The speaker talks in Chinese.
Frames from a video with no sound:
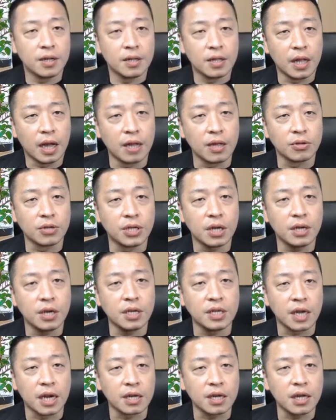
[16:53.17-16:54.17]
来，有钱人
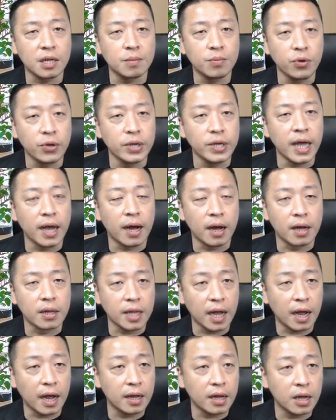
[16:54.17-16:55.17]
想跟你不一样啊，
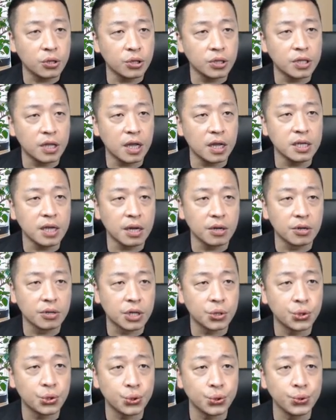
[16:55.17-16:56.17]
大家也可以去听一下有
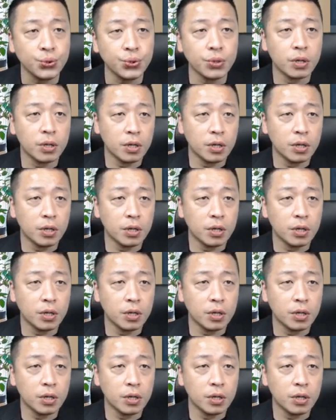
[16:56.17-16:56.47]
声书。